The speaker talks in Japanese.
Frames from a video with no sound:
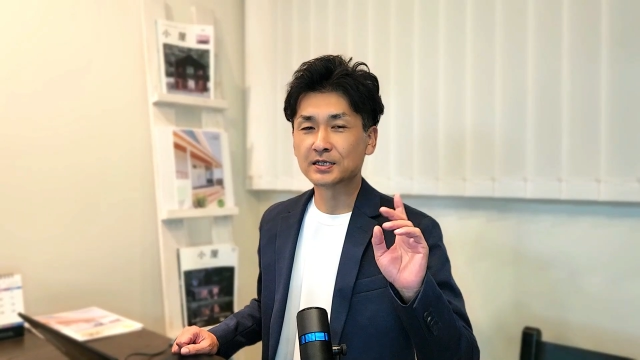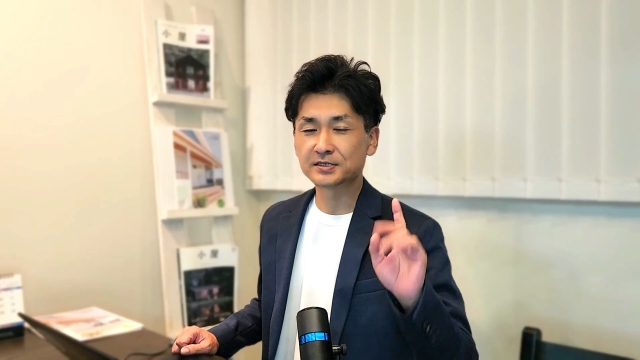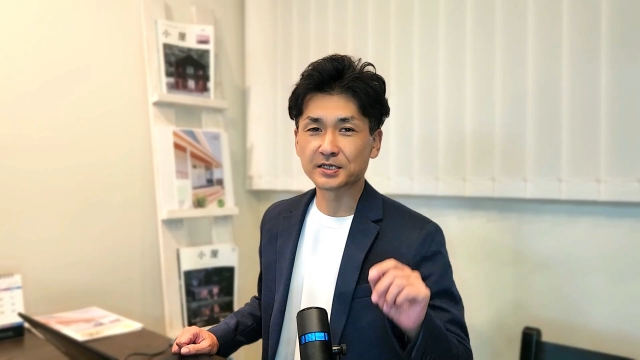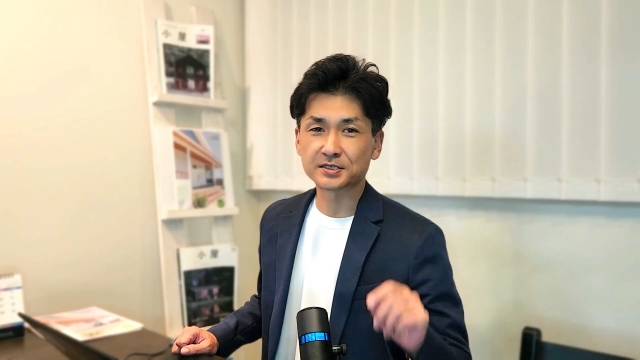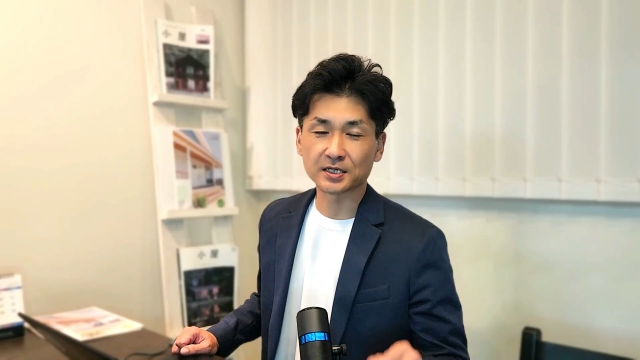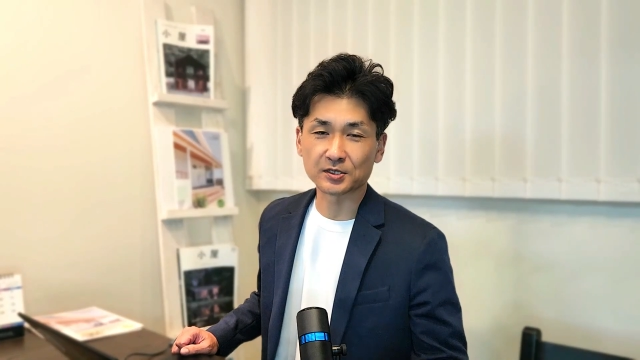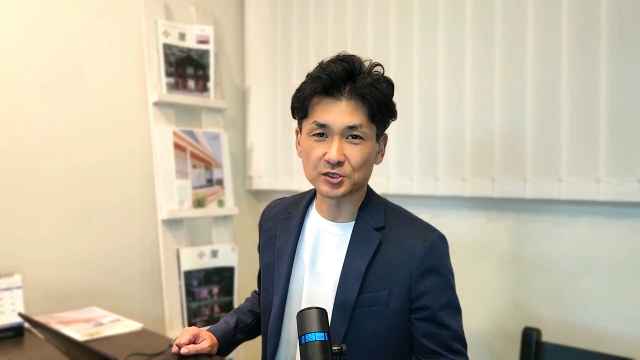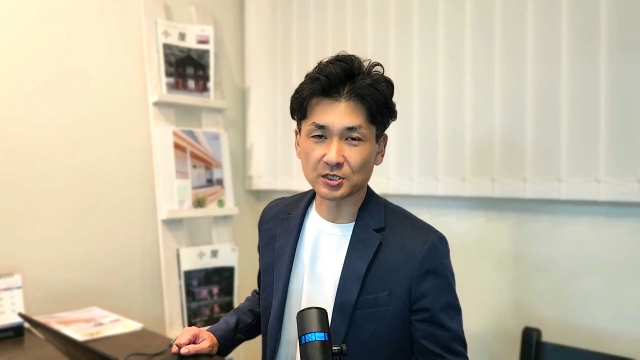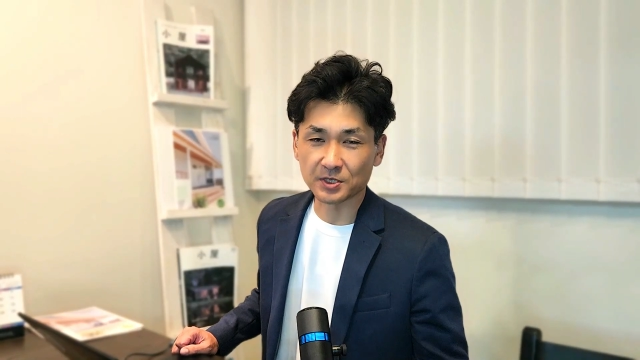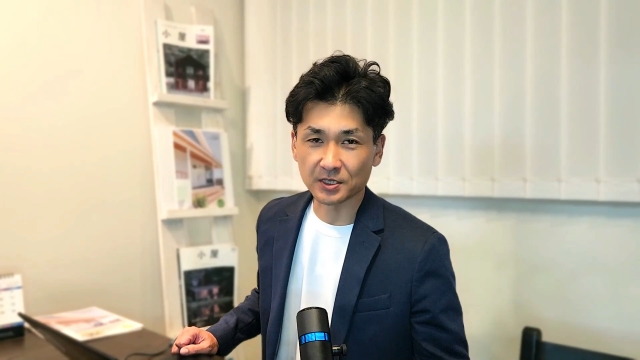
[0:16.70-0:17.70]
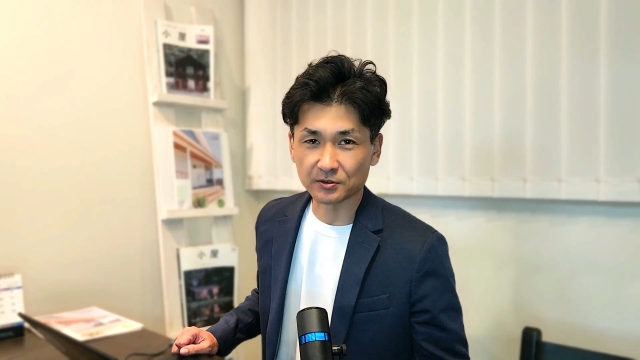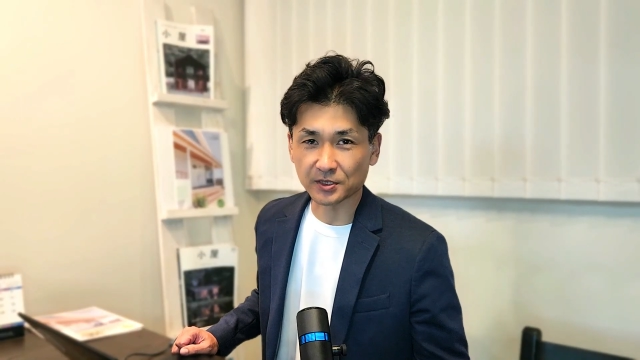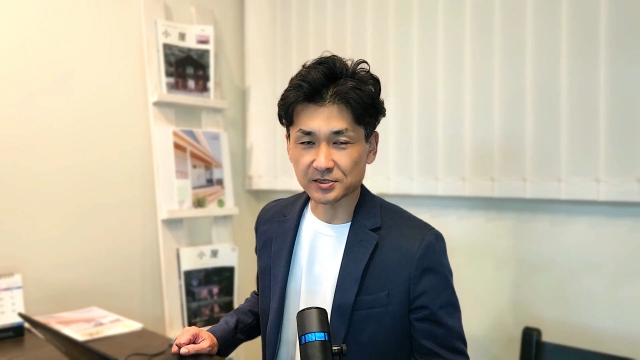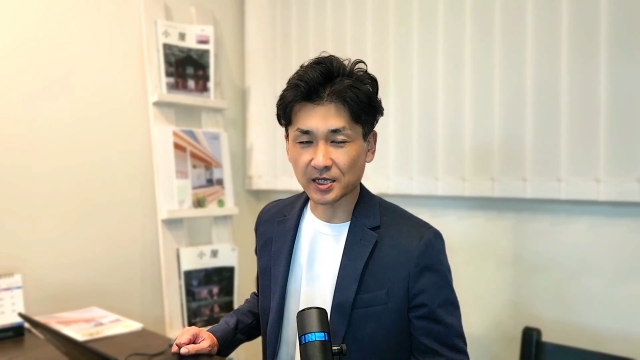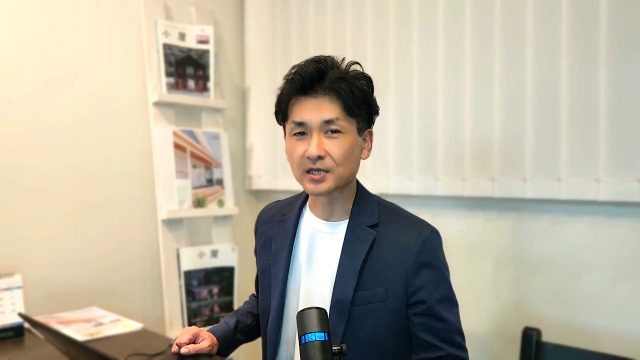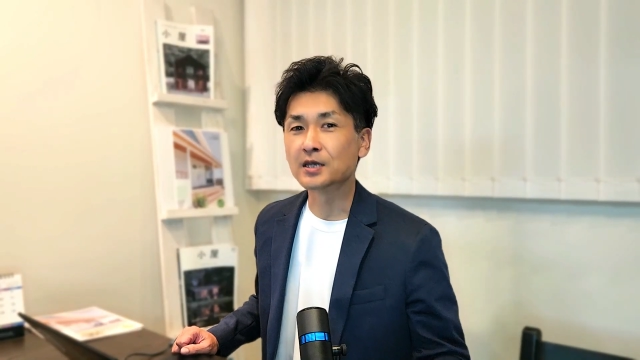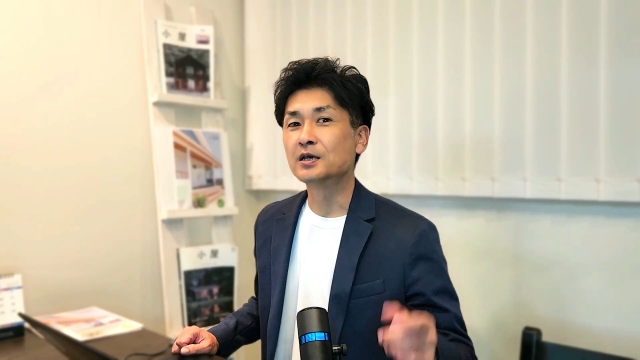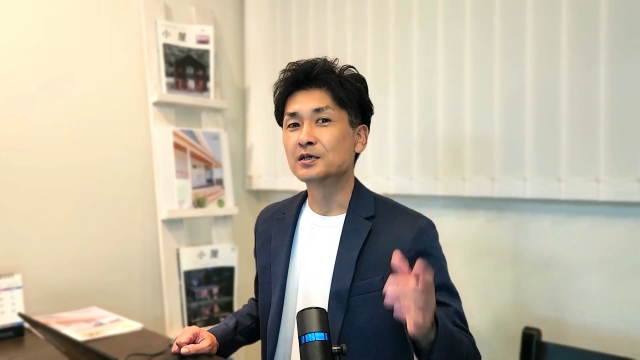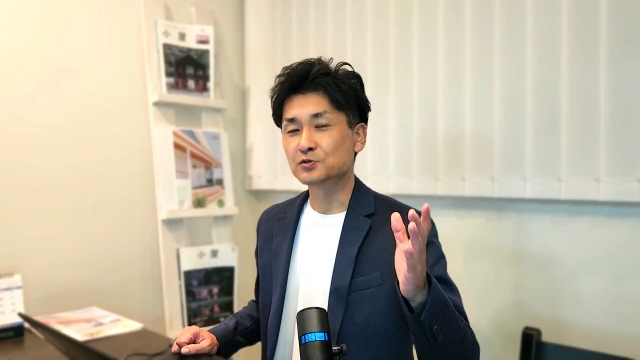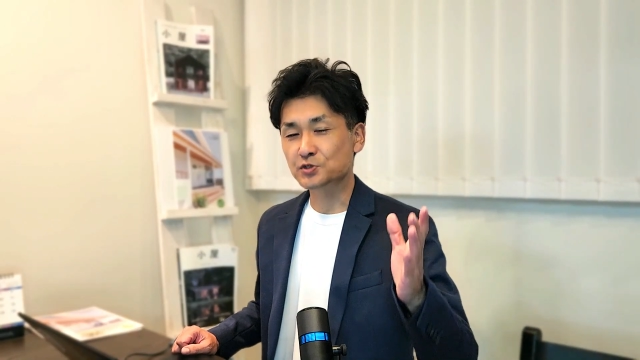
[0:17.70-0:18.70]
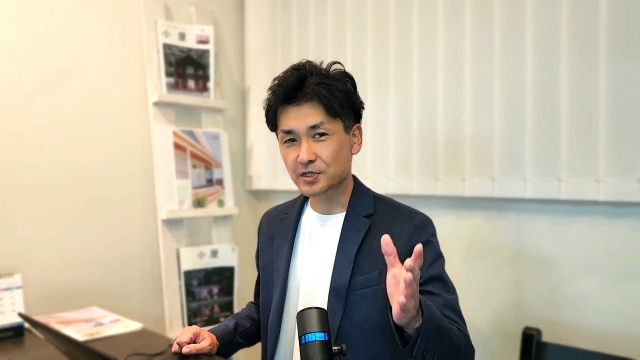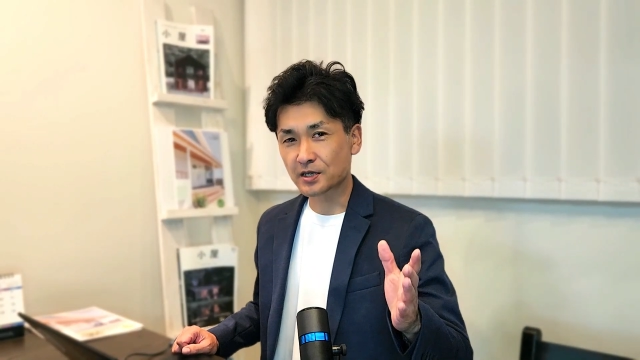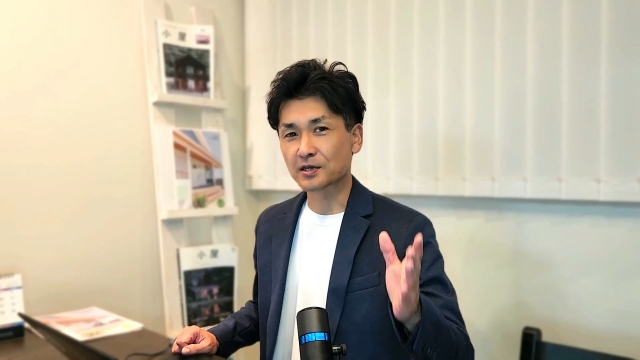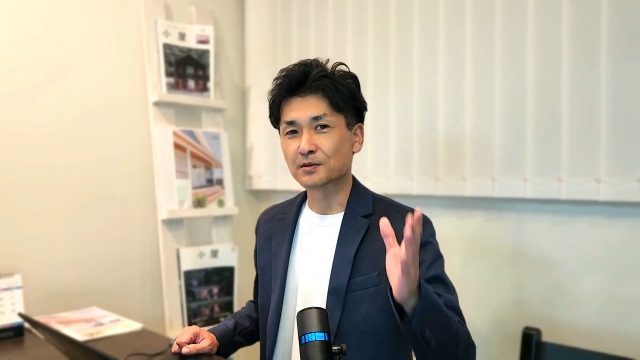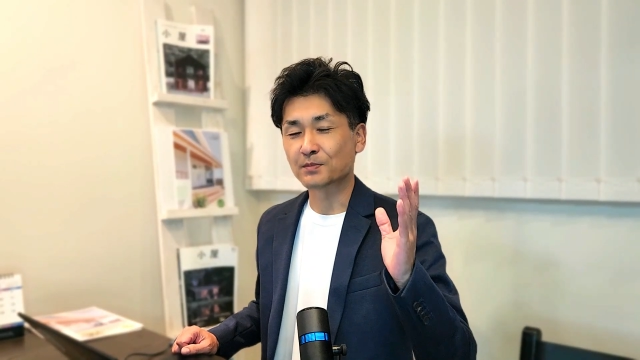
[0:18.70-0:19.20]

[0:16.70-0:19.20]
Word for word: ぜひチェックしてみてください。そして、